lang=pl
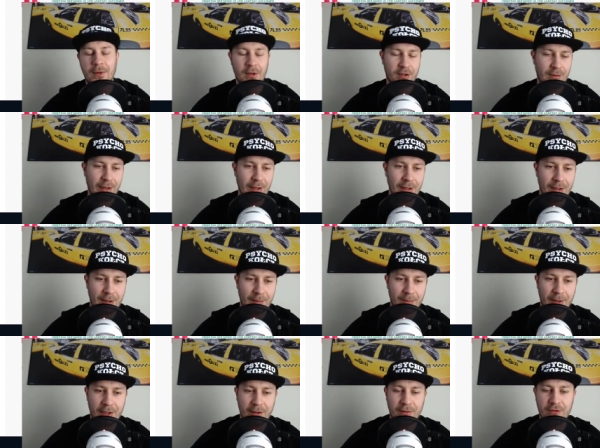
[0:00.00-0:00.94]
Składni dla
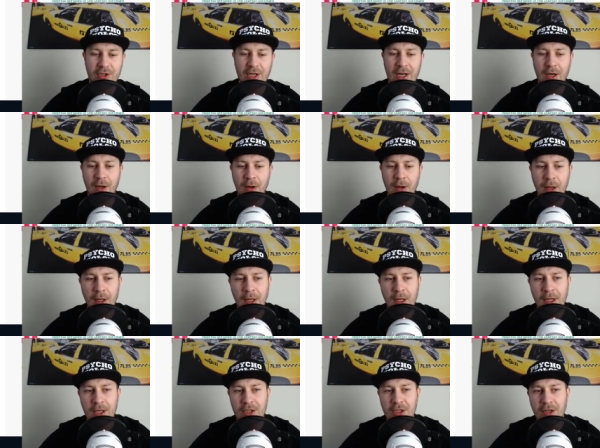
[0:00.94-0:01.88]
template'ów Django,
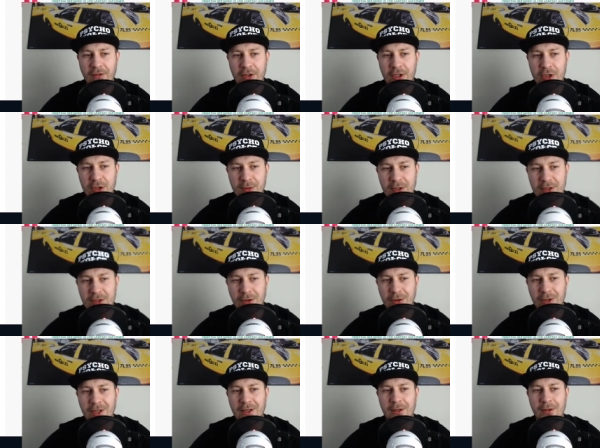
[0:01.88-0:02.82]
jeżeli wejdziesz sobie na
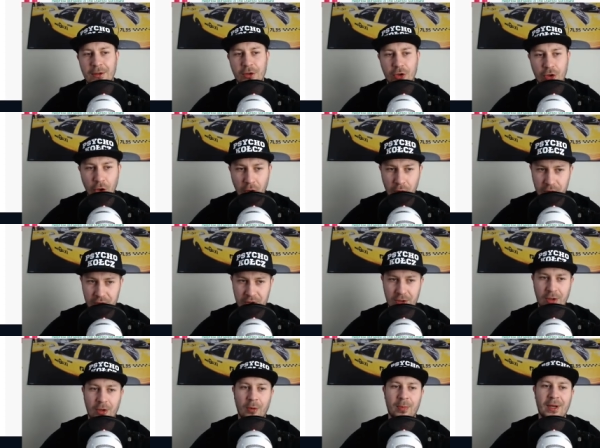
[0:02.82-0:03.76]
stronę
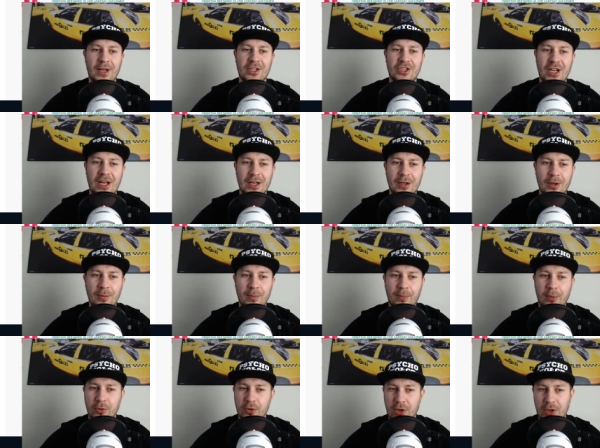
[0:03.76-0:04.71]

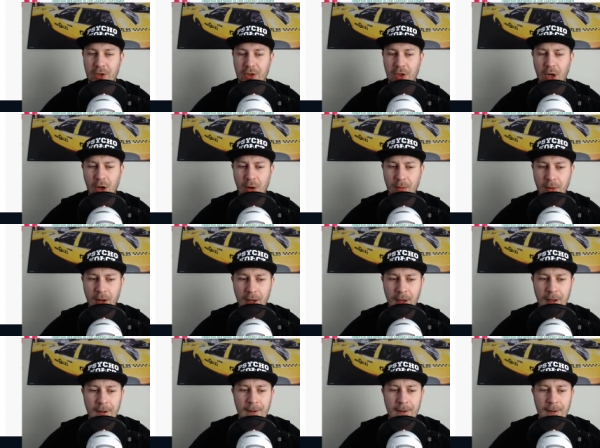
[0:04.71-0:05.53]
docs.djangoproject.com,